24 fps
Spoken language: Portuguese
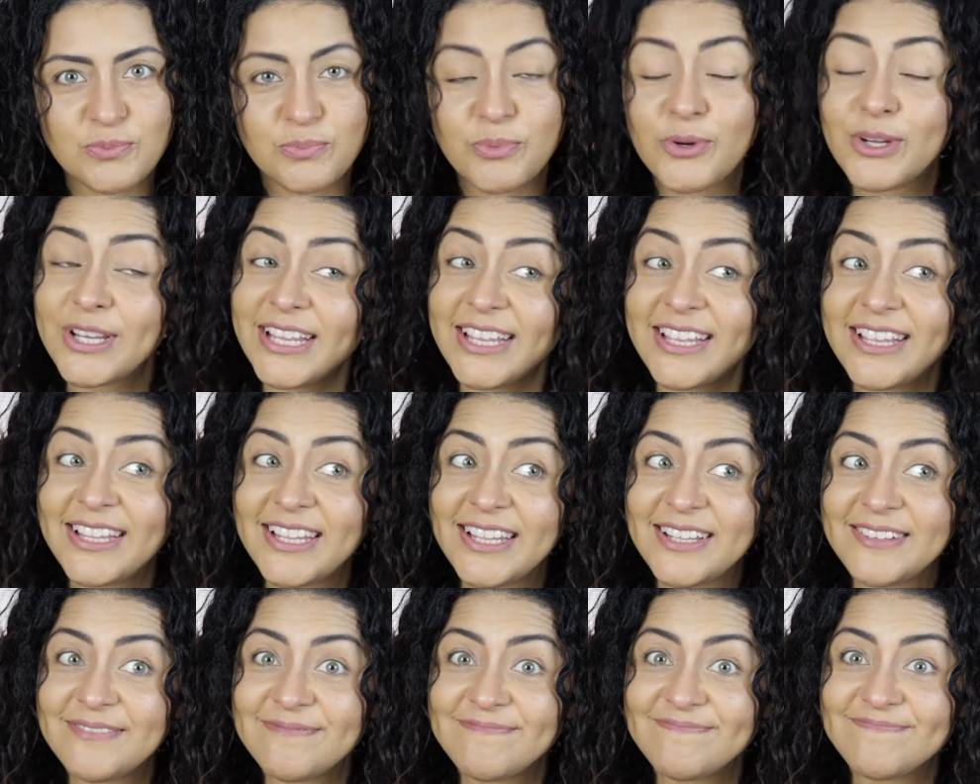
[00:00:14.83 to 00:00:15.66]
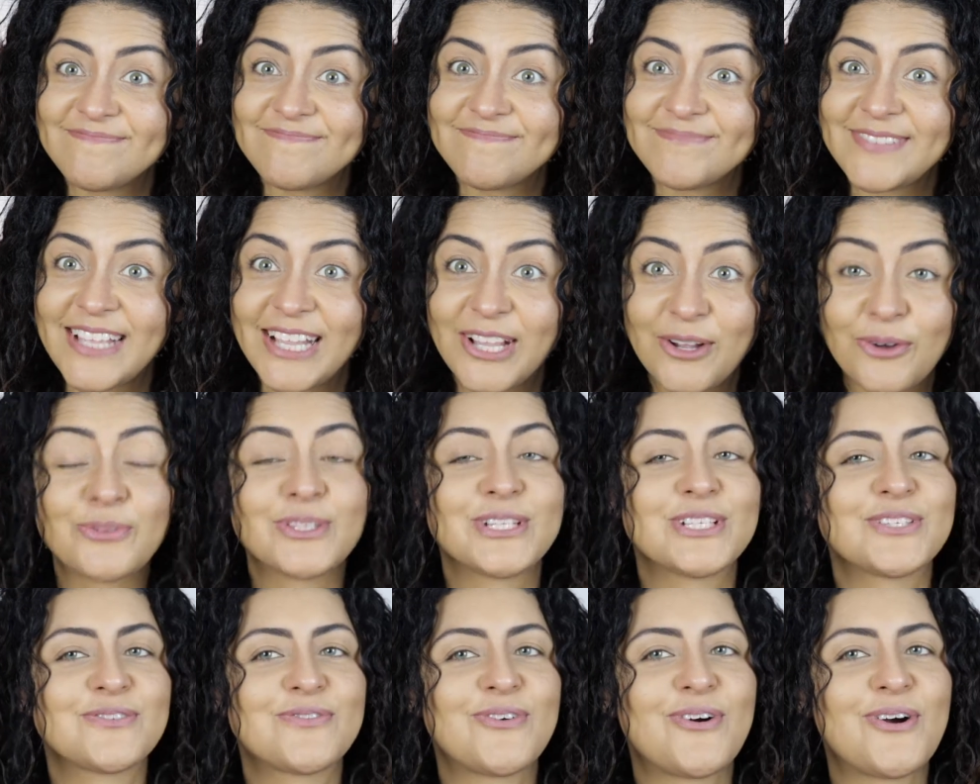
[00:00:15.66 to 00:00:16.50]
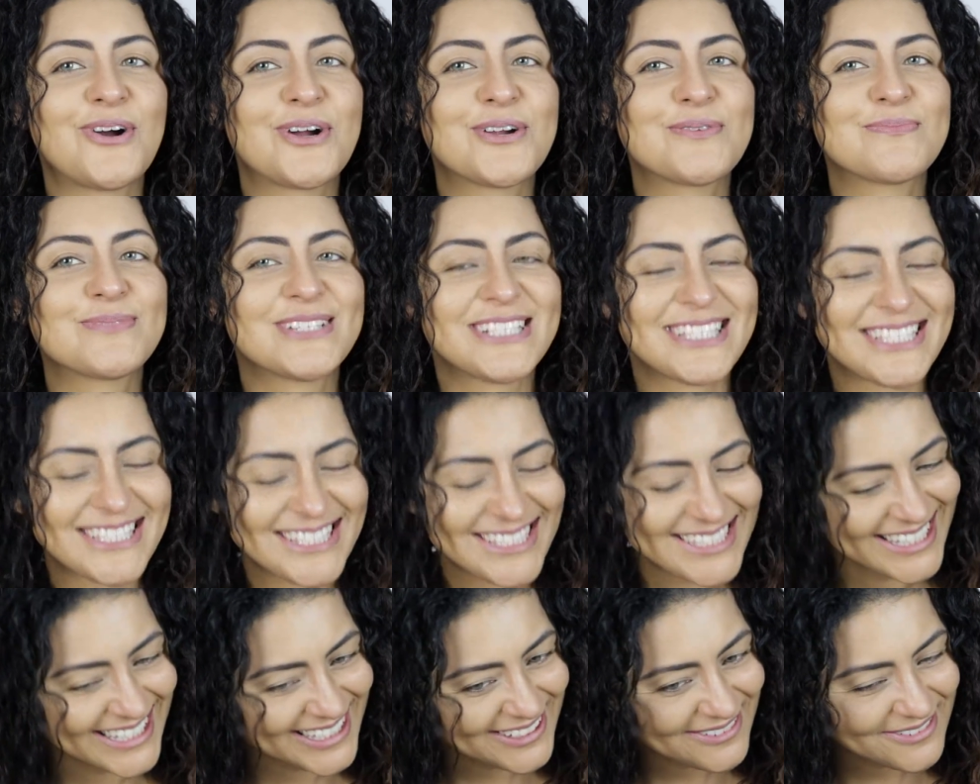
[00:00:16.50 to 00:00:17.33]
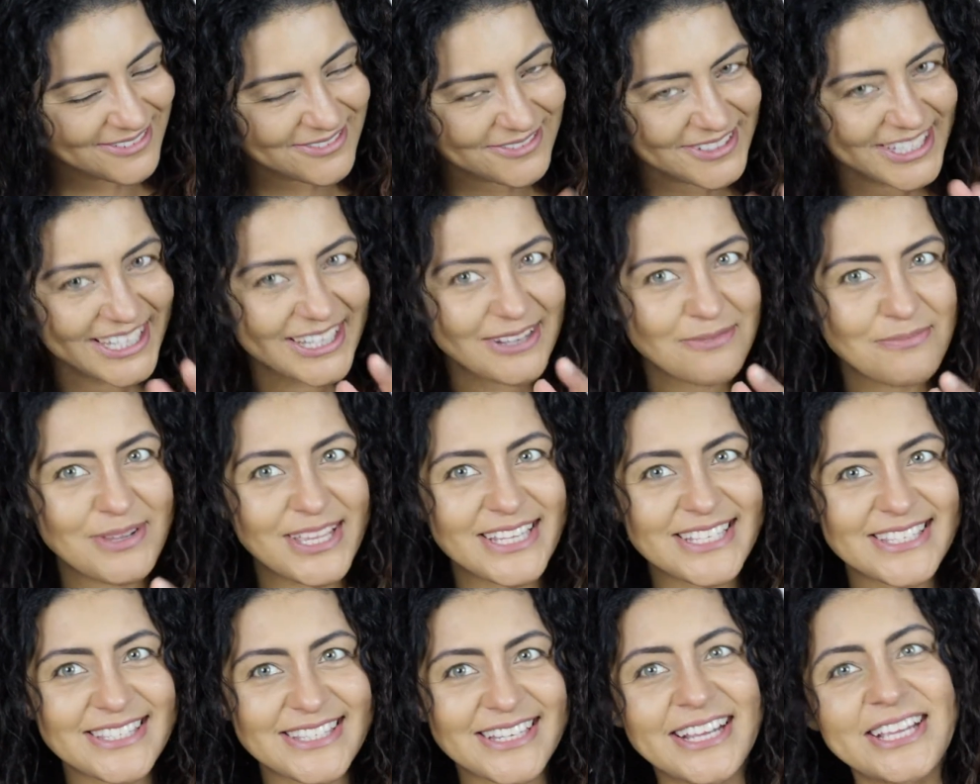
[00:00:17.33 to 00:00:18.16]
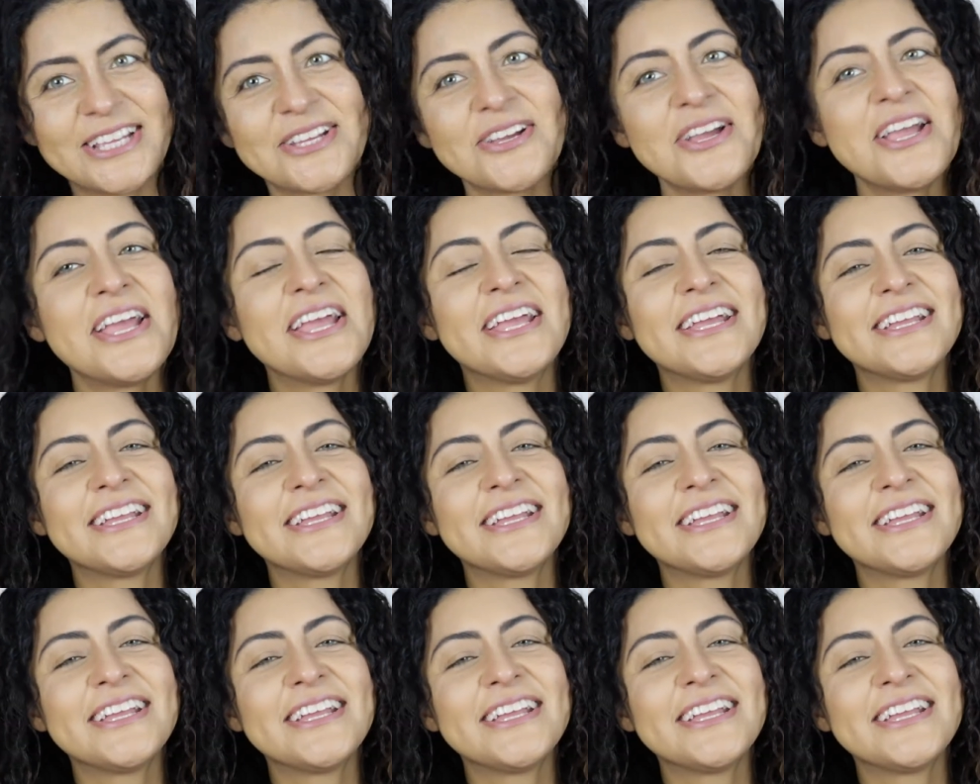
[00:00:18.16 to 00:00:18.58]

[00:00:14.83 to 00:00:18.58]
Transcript: Porém, tem outras formas que fica meio estranho.